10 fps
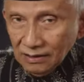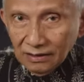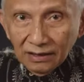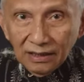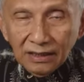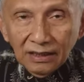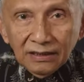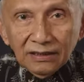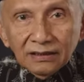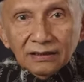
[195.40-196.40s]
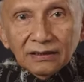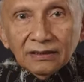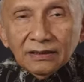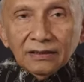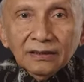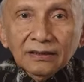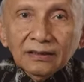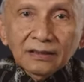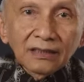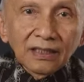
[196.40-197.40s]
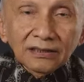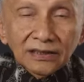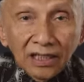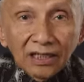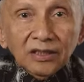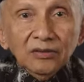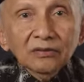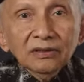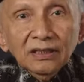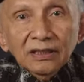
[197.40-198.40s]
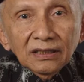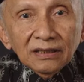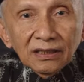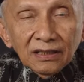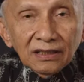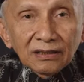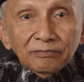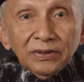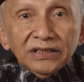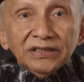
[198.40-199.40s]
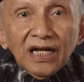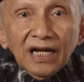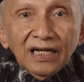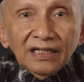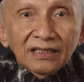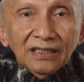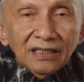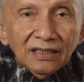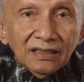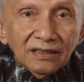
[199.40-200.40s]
kita akan ya saya nggak tahu ya akan pincang ya